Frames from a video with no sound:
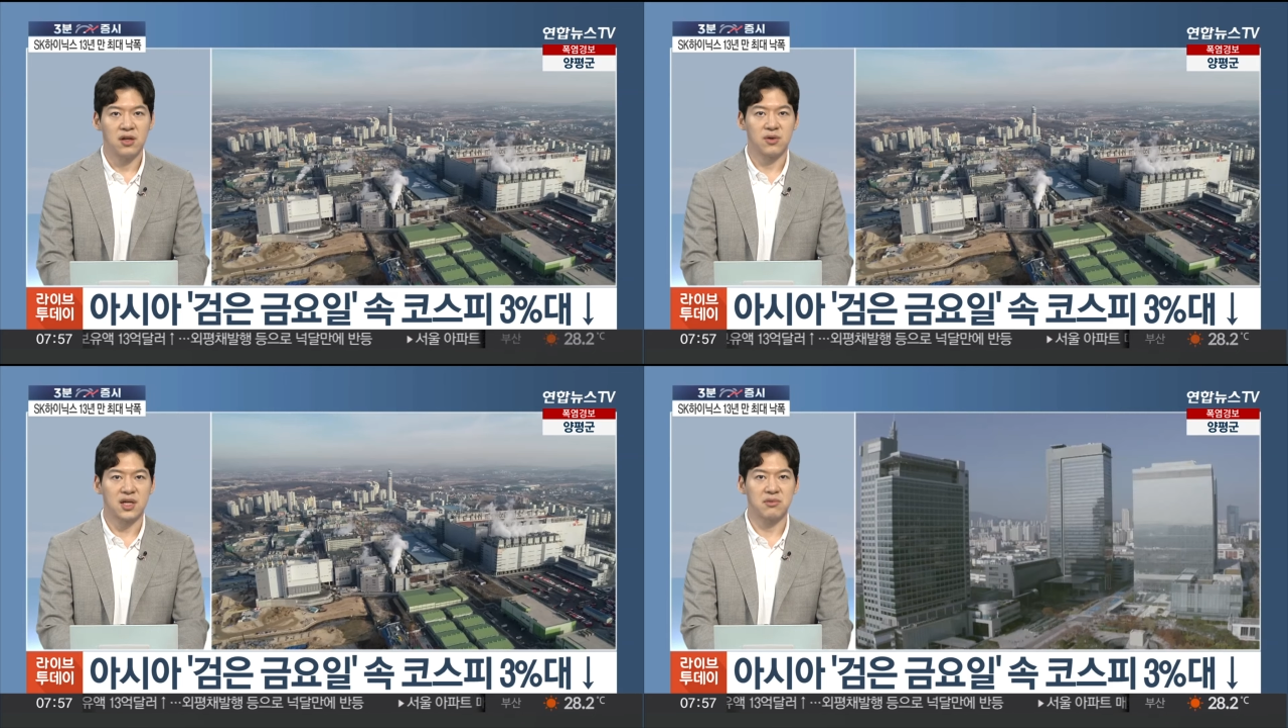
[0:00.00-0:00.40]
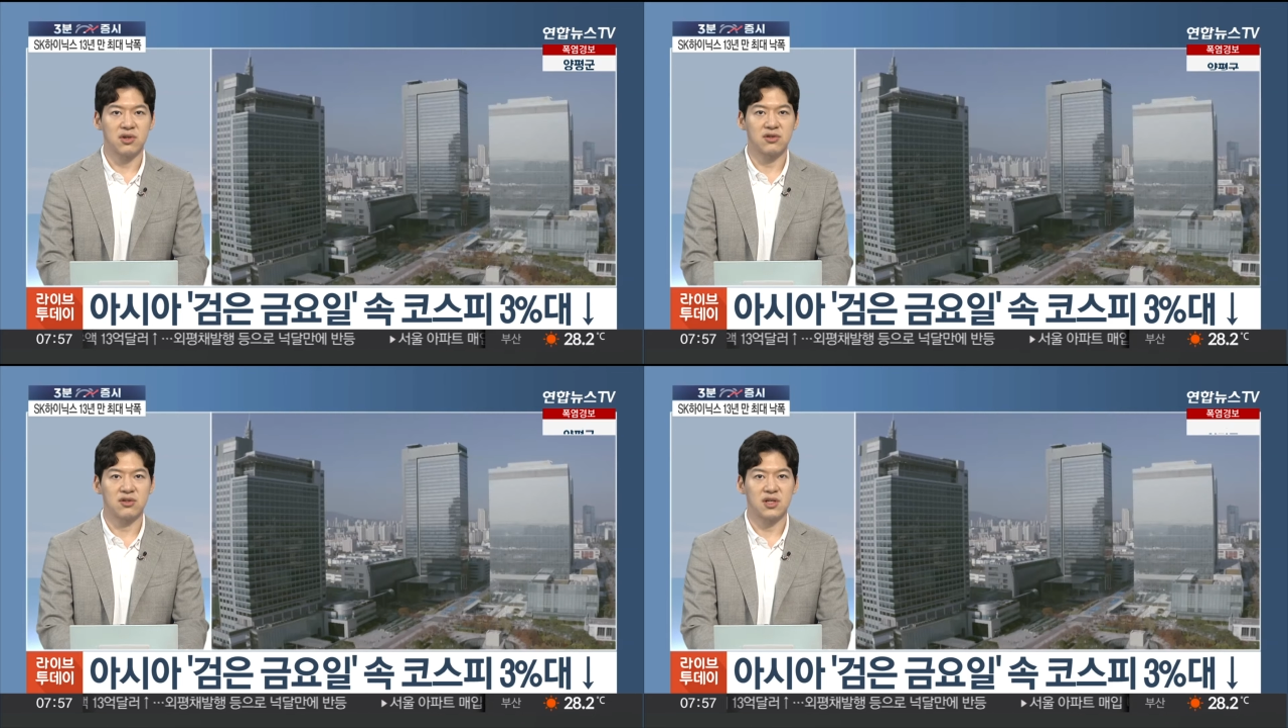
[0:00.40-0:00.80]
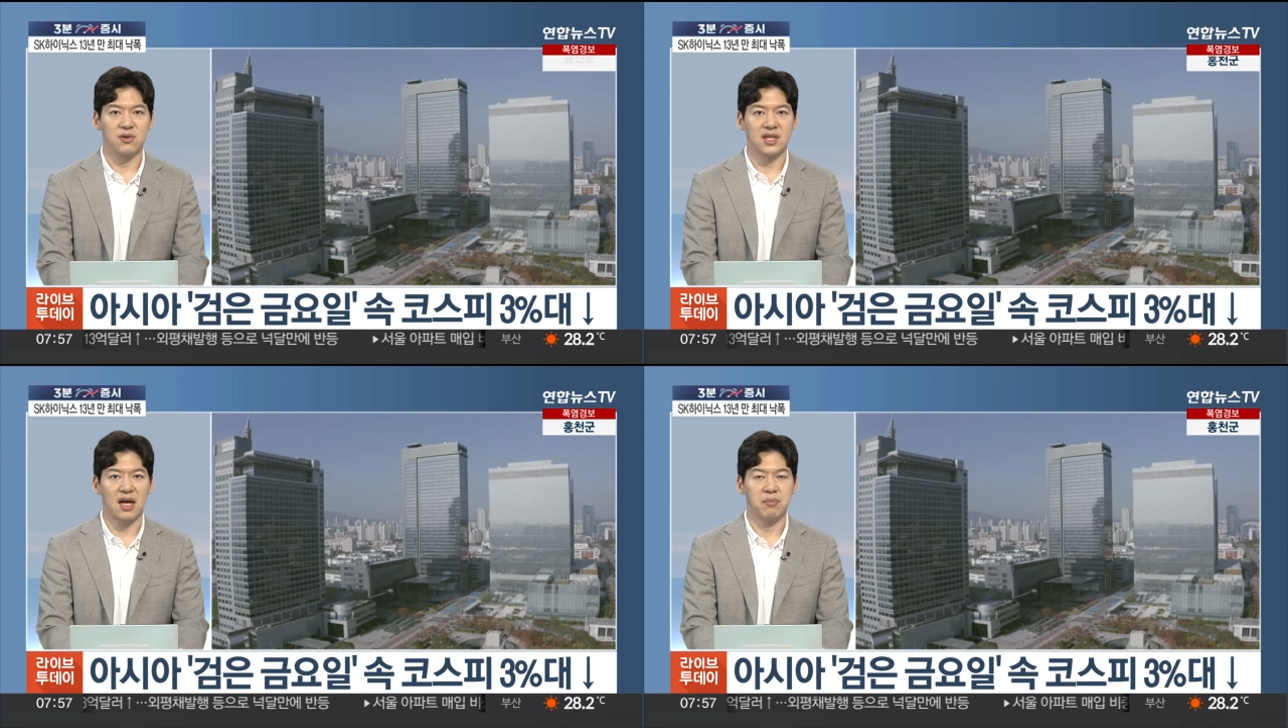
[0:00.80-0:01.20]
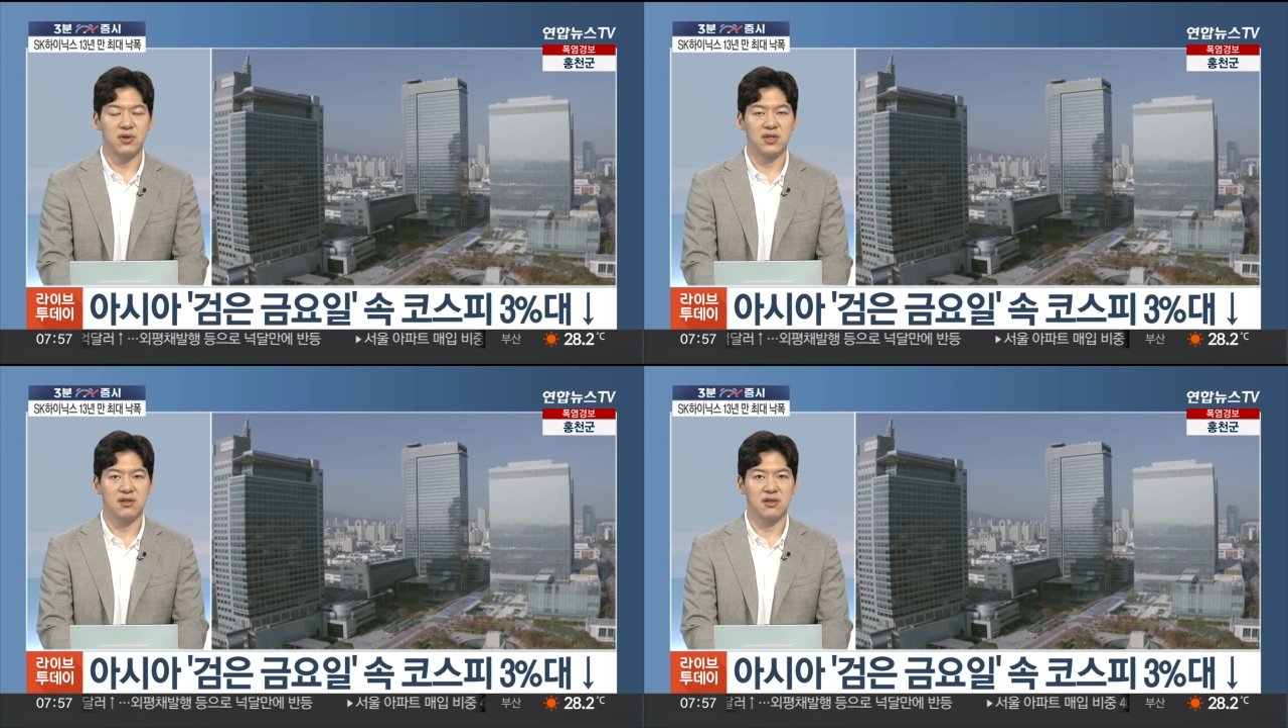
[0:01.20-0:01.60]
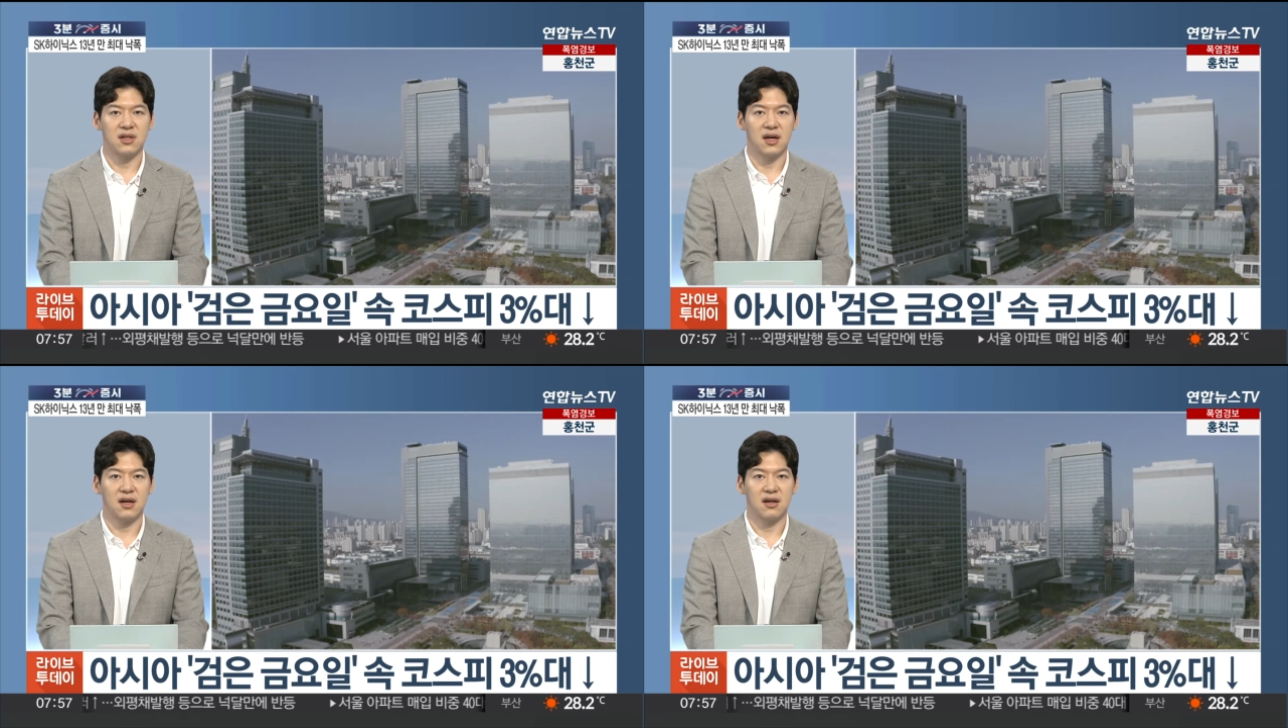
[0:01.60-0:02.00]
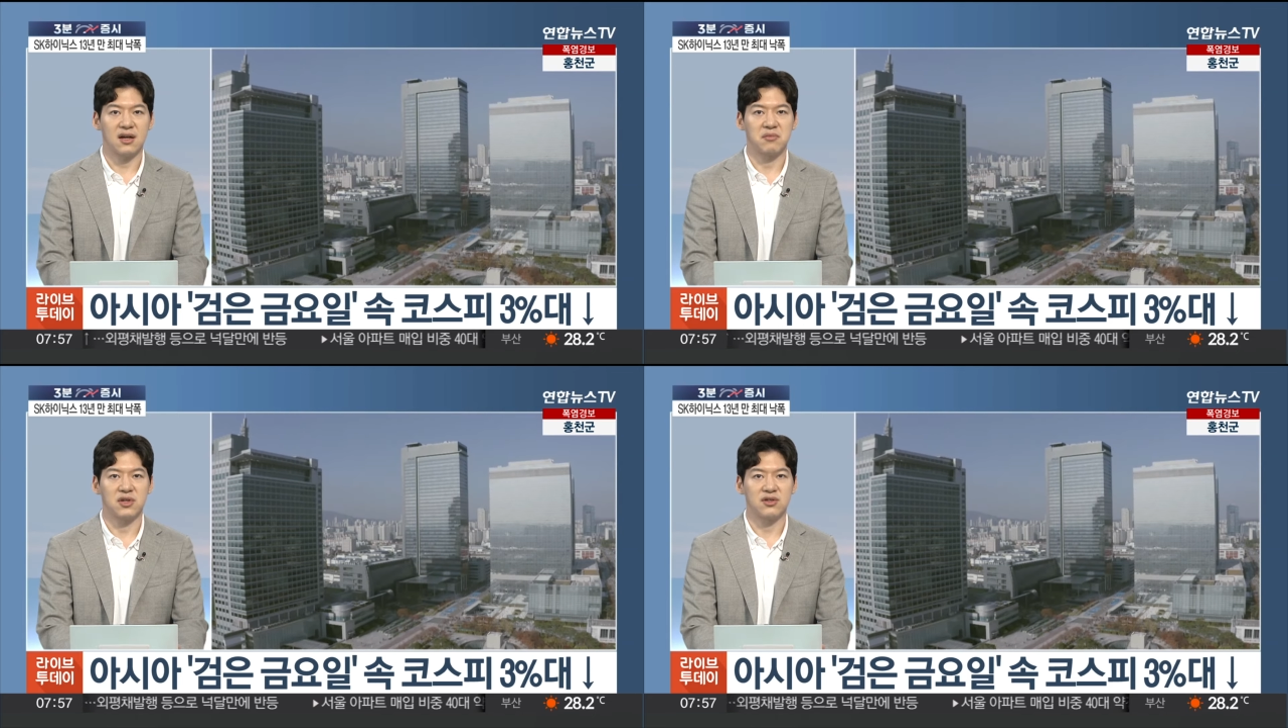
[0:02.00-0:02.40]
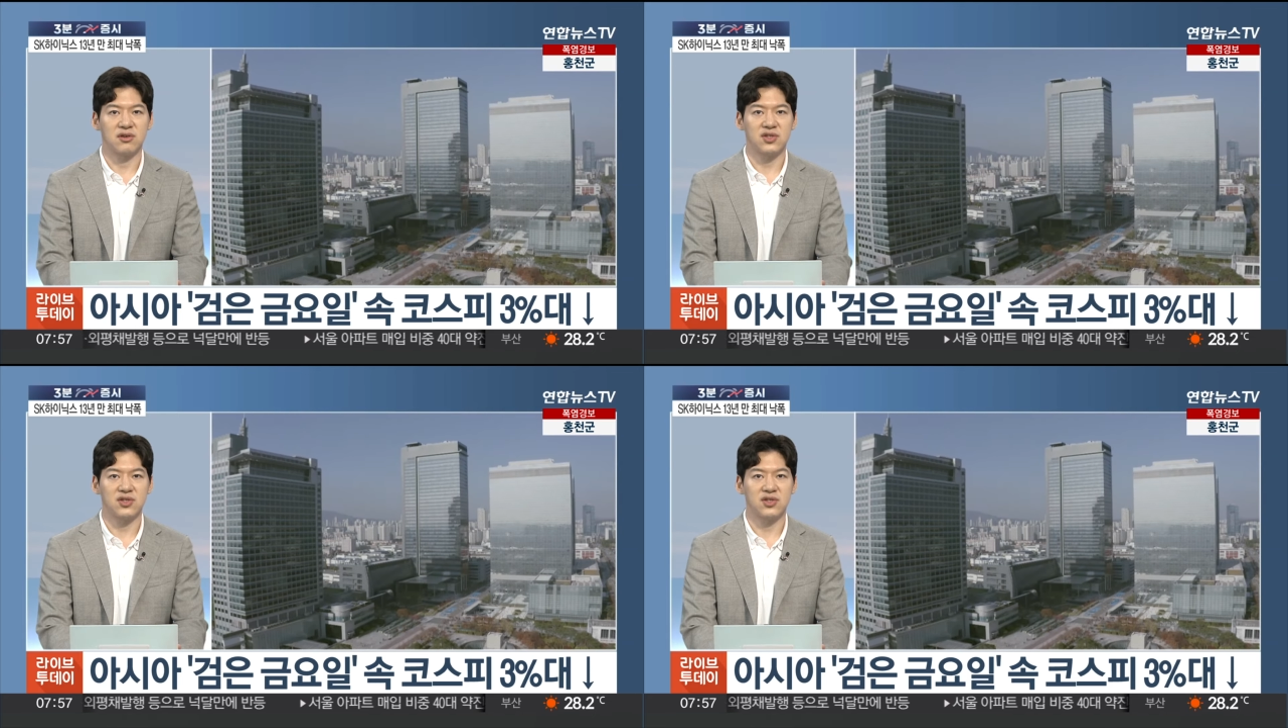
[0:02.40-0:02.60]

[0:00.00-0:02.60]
또 삼성전자도 4%대 하락하면서